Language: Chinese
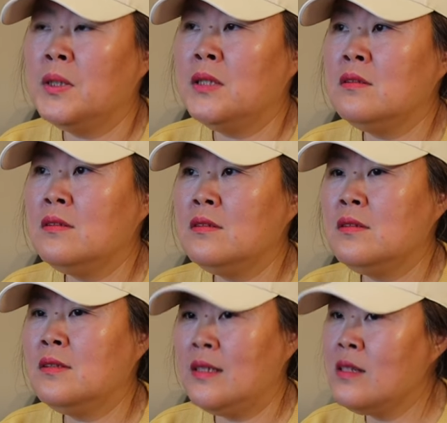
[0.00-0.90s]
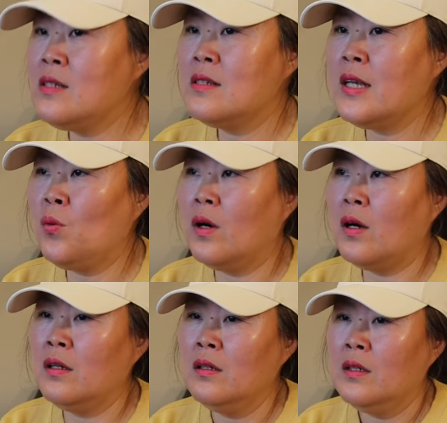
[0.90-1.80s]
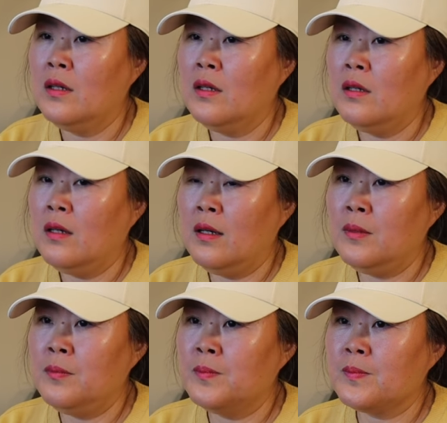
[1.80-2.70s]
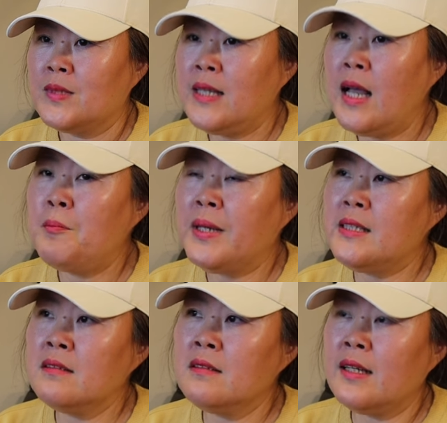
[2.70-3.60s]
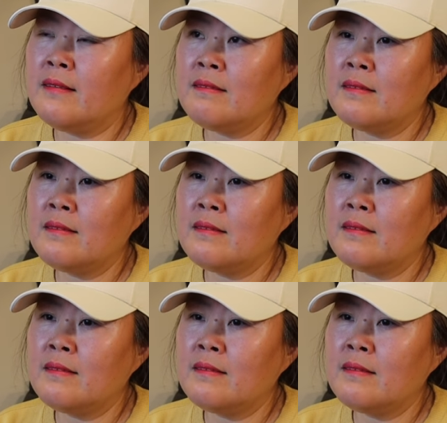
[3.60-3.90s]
们真的是那会儿，呃，你想北京也。